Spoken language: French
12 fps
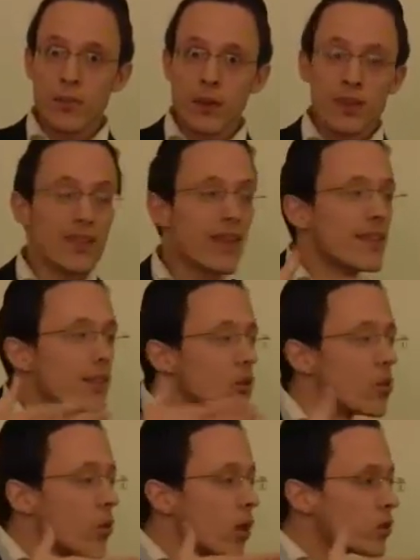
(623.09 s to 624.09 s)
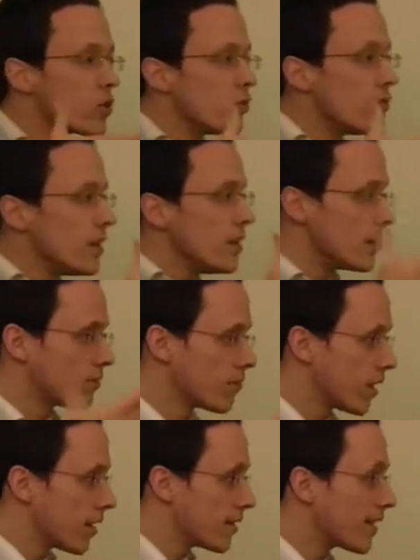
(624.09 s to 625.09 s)
Ça, c'est de quoi tu vis.
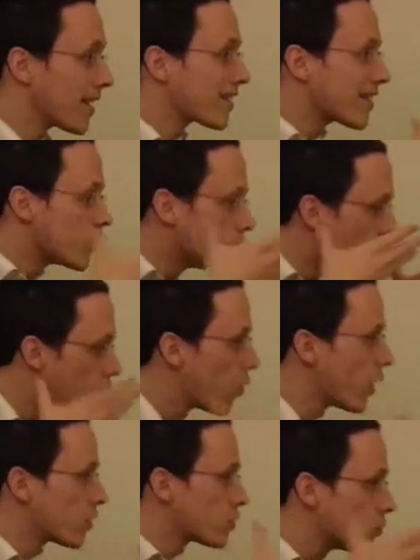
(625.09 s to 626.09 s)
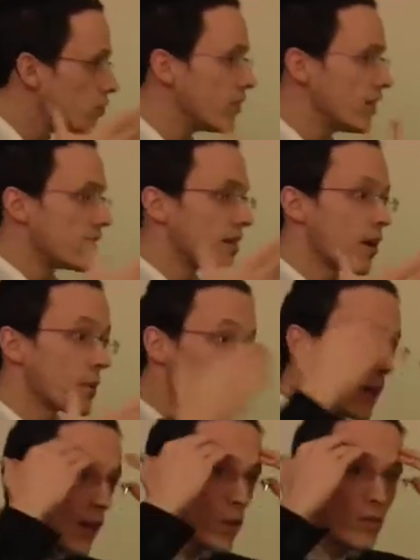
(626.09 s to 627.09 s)
Ça, c'est de quoi tu vis. C'est comme ça
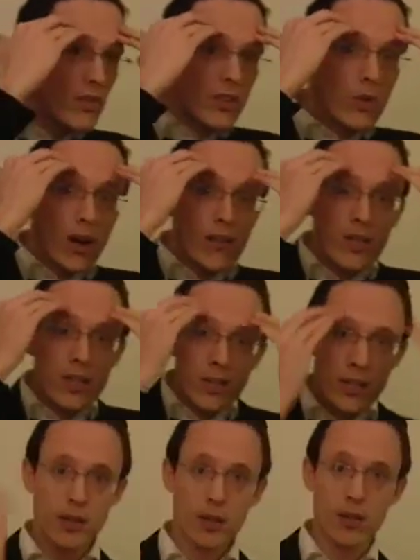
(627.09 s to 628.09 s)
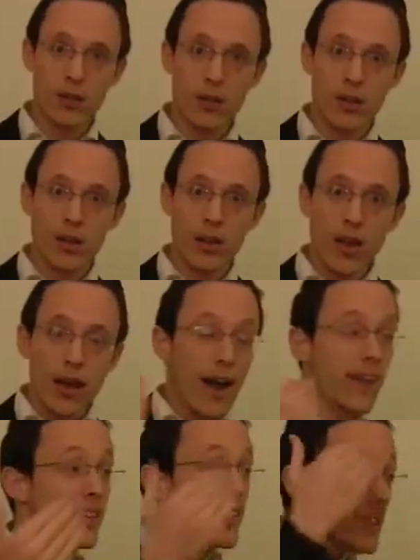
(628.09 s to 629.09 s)
qu'un juif, il doit réfléchir
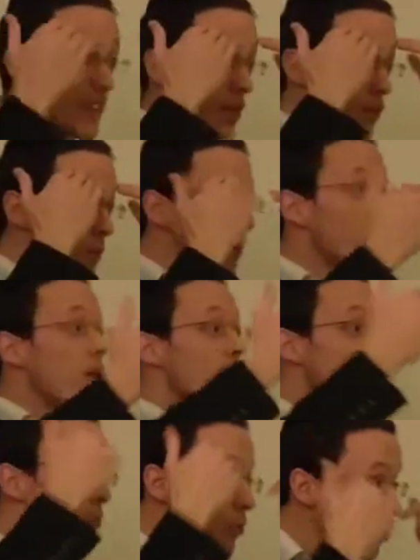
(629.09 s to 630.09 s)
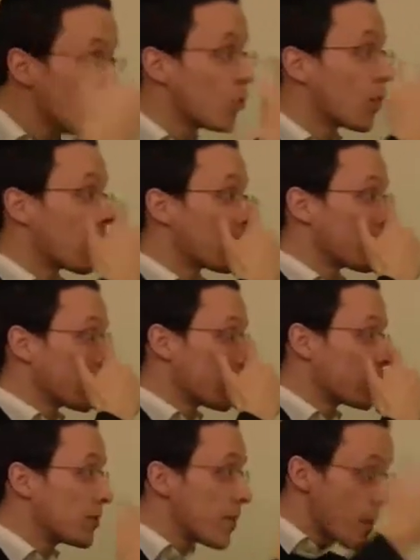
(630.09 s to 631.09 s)
je vais même vous aller plus loin.
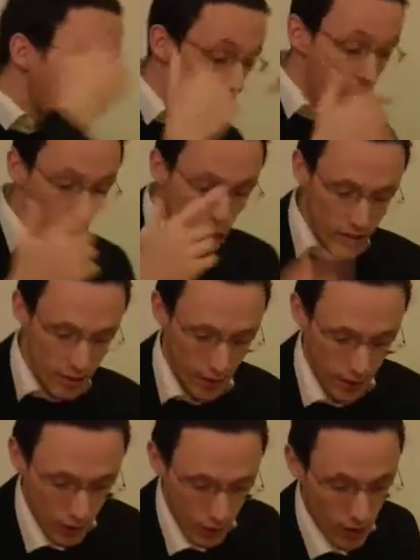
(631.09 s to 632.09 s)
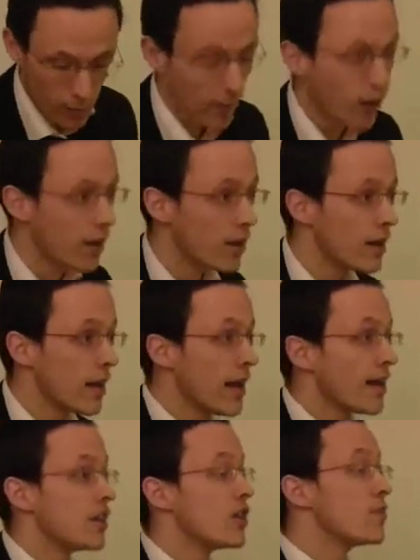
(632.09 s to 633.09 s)
Je vais même aller plus loin, c'est marqué dans la Gemara.
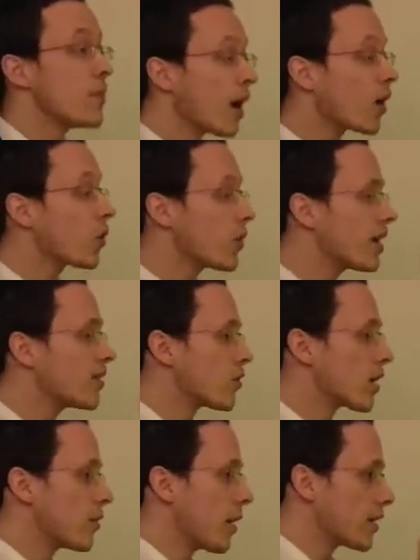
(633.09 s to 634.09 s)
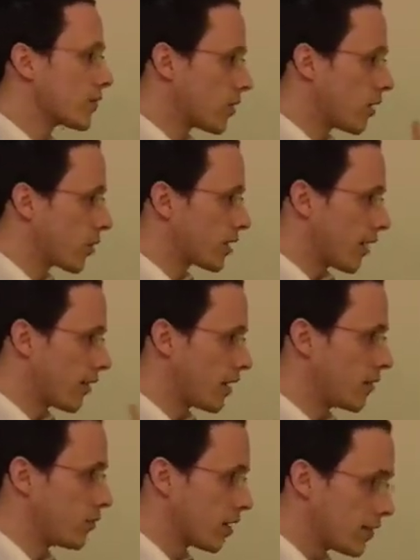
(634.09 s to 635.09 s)
Il y a une marloquette dans la Gemara si on a le droit de
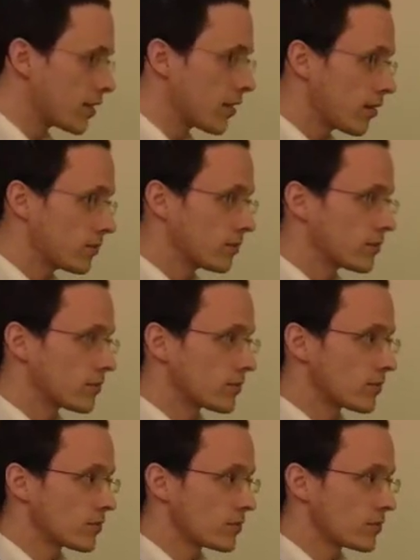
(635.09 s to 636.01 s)
travailler, vous savez ça hmm.